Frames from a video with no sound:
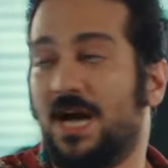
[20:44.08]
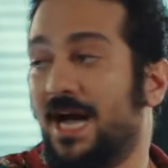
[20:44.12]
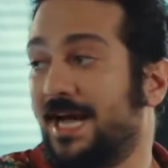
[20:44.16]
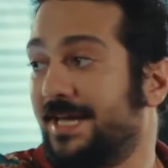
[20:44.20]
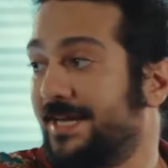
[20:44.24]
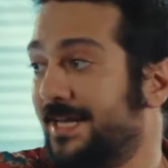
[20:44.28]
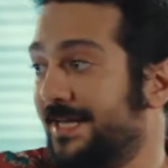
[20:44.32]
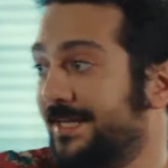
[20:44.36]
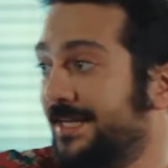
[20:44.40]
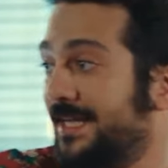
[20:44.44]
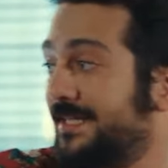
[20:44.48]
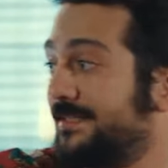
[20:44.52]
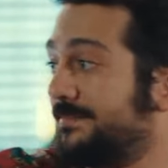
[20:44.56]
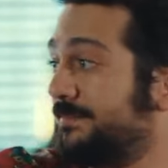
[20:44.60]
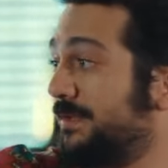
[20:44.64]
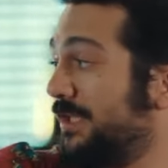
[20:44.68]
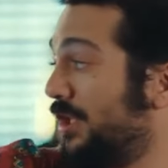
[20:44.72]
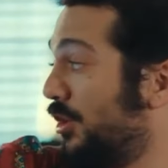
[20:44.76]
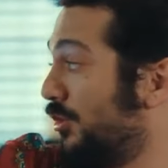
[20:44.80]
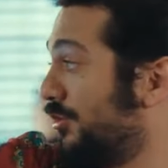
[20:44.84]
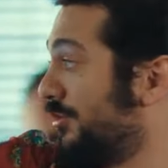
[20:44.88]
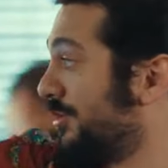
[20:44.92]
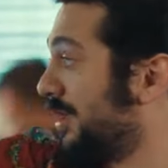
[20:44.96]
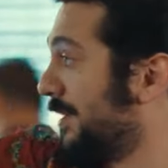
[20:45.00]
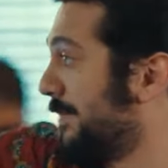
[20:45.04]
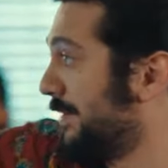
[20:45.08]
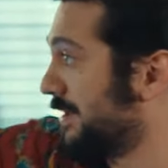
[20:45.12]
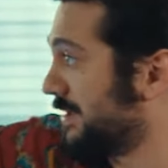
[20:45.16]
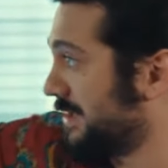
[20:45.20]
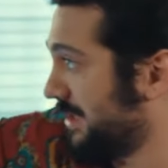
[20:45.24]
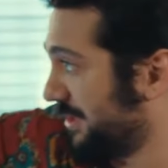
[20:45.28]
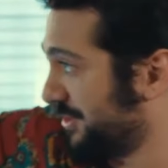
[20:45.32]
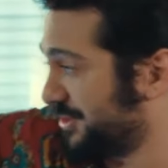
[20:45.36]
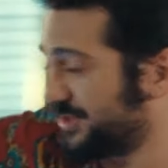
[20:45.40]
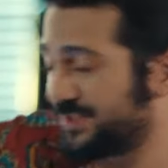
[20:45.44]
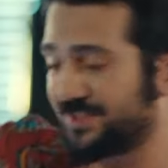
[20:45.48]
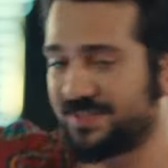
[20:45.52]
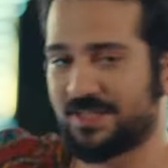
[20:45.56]
خلص خلص يا شباب
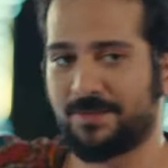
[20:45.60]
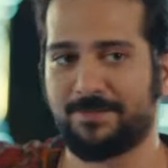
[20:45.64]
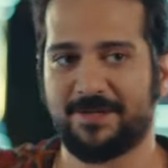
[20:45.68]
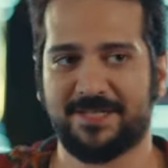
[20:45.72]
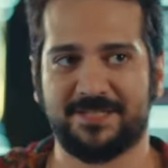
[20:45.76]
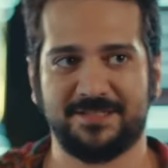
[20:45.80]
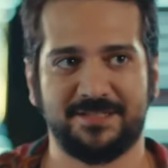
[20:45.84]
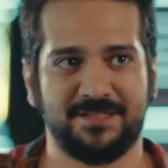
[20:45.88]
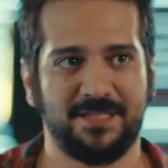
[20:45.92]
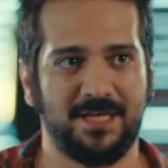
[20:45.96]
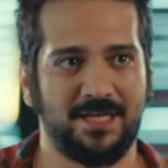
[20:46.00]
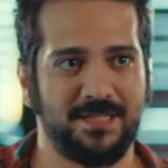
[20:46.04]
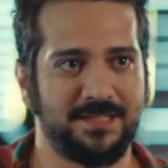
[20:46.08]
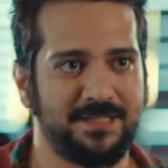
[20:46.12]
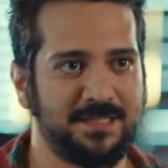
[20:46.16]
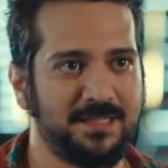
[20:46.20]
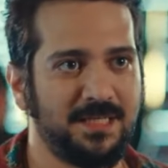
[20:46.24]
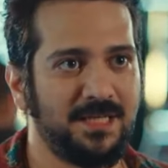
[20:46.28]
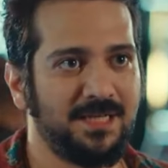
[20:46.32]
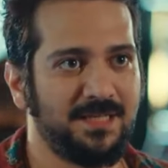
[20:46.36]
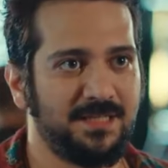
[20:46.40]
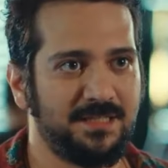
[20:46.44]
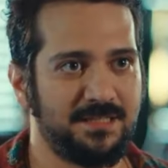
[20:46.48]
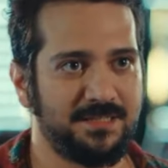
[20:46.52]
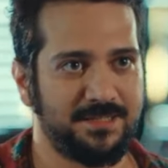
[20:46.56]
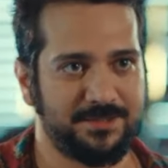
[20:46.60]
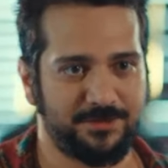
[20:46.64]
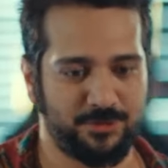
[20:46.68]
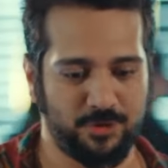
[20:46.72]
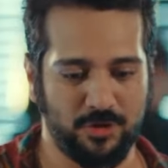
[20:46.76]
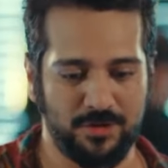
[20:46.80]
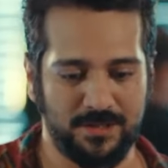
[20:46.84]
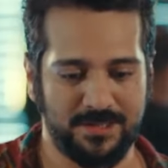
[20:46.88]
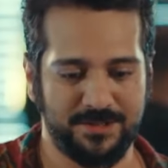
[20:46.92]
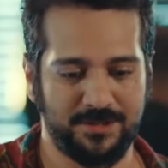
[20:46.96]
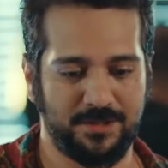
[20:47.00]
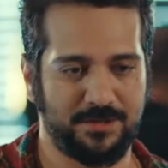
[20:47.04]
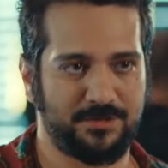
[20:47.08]
التوه بشغلكم عم تمزح، آه
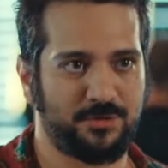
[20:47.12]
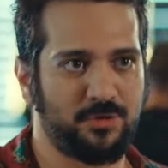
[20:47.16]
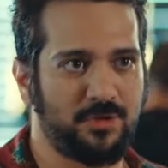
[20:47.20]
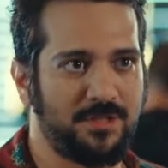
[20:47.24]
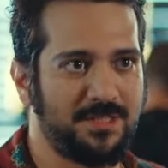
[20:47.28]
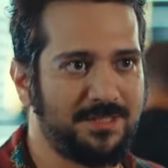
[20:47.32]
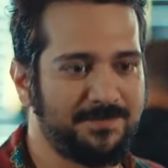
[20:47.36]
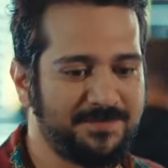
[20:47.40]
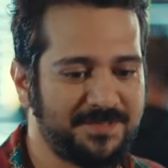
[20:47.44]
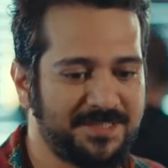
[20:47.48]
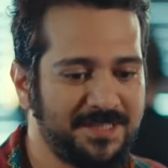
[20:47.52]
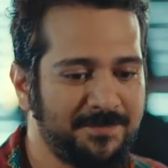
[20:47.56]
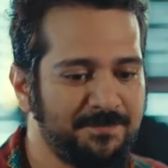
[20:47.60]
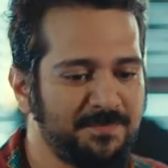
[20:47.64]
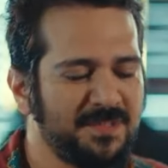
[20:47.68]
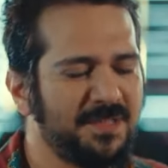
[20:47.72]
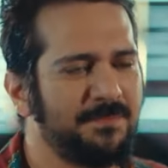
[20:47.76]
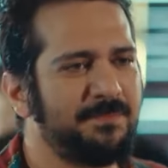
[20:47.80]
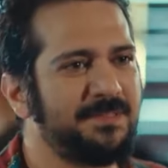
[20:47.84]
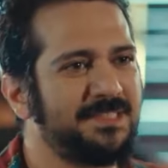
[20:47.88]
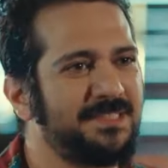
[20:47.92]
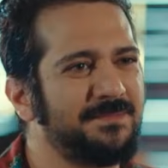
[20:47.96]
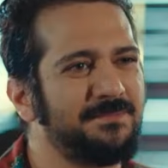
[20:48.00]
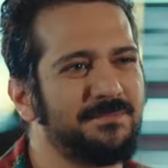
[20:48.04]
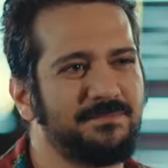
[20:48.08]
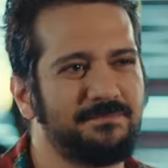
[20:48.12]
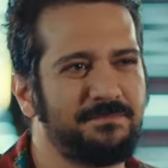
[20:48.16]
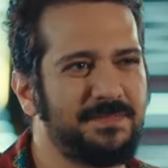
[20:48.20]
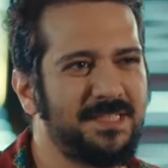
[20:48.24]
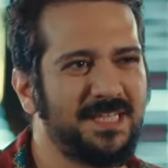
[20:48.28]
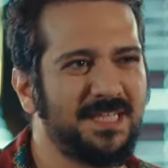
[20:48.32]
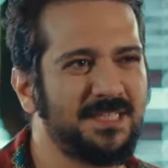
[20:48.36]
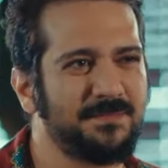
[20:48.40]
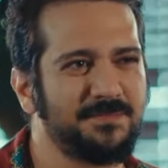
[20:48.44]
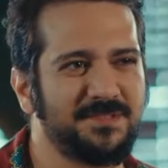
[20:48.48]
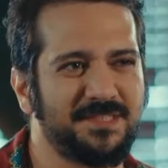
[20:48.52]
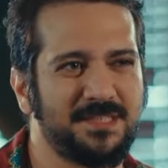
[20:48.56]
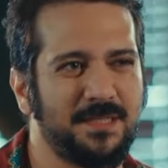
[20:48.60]
لك شغلة، شو
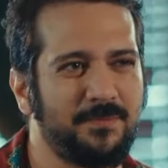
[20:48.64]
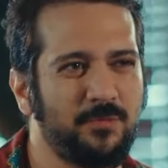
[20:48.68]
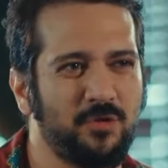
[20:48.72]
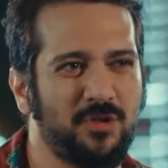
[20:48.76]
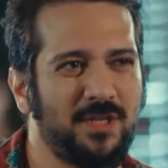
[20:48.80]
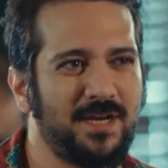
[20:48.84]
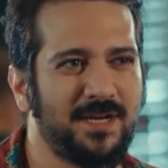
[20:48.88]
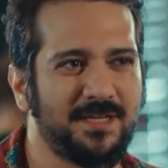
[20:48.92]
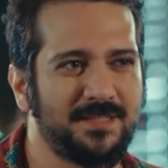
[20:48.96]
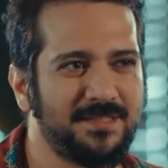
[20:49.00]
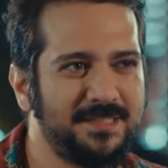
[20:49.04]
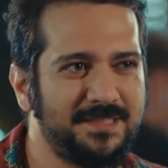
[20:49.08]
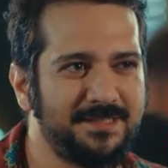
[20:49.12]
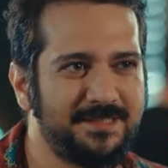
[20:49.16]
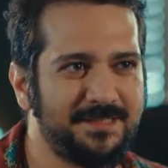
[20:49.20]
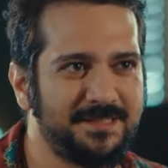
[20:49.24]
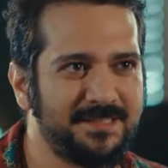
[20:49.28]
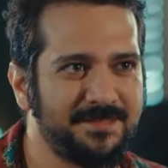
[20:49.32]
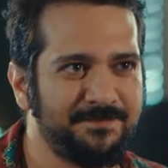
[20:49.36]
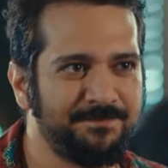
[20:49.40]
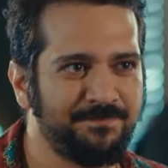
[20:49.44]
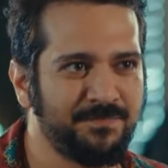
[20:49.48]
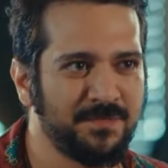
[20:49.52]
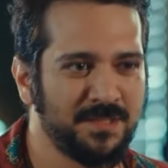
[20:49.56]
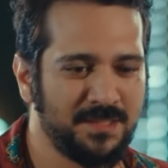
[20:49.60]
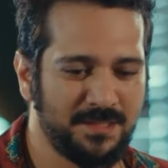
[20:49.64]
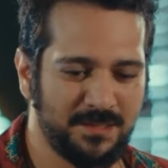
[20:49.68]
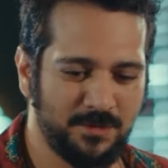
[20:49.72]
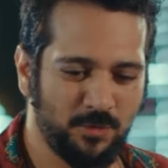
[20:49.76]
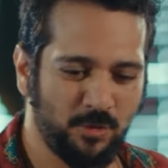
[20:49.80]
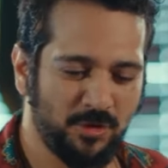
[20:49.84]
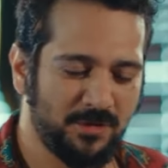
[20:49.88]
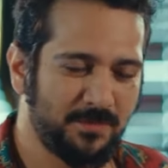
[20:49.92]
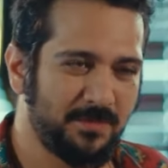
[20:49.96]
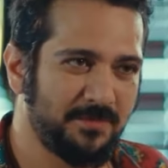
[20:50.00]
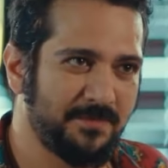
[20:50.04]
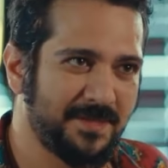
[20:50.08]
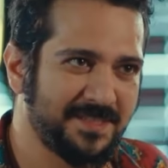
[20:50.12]
مخططنا نحن هلا بالضبط؟
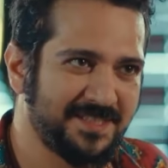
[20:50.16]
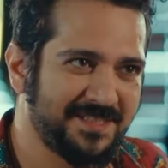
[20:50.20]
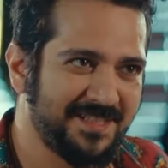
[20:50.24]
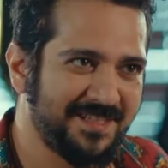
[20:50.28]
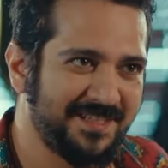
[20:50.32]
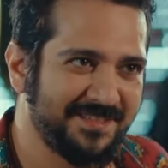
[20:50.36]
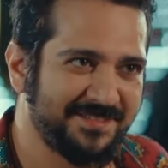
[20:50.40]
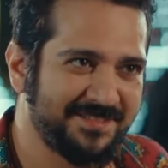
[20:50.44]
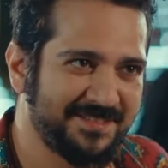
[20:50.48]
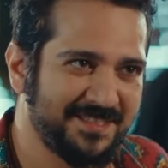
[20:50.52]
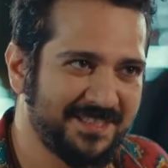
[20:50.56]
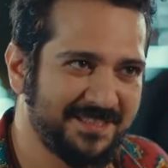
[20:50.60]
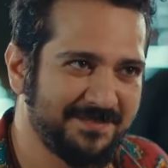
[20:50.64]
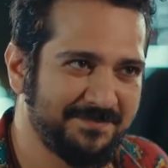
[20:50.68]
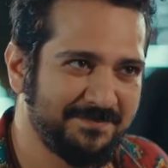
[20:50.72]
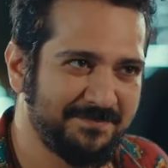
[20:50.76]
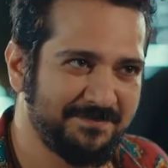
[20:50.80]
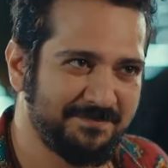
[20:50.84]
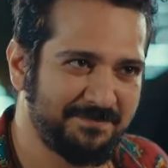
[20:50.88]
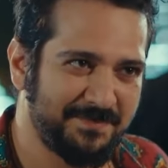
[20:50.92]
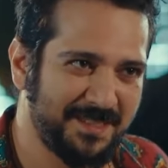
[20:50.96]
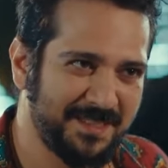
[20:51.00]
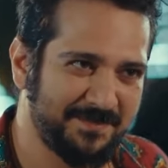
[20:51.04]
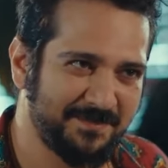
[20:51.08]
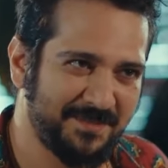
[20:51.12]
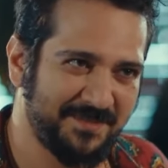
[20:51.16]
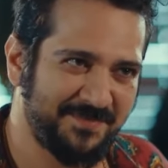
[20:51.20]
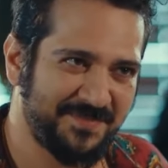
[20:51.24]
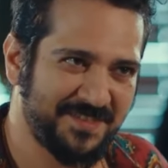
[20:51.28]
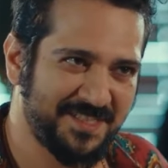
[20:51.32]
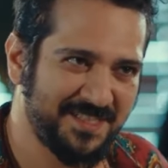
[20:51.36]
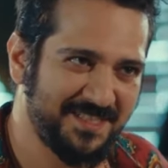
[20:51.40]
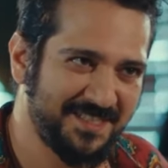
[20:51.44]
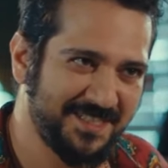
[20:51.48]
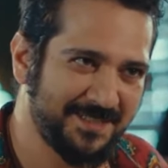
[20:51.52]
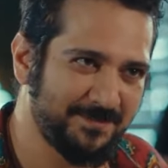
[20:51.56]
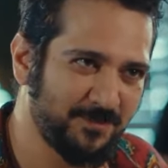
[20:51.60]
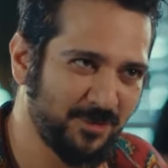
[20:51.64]
خلينا نحطه على الطاولة لحتى
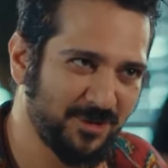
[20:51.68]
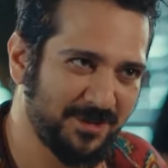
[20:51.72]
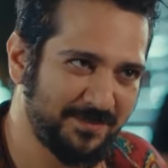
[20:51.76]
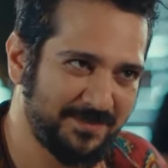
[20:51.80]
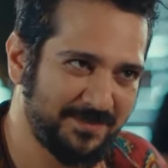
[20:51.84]
أنا كمان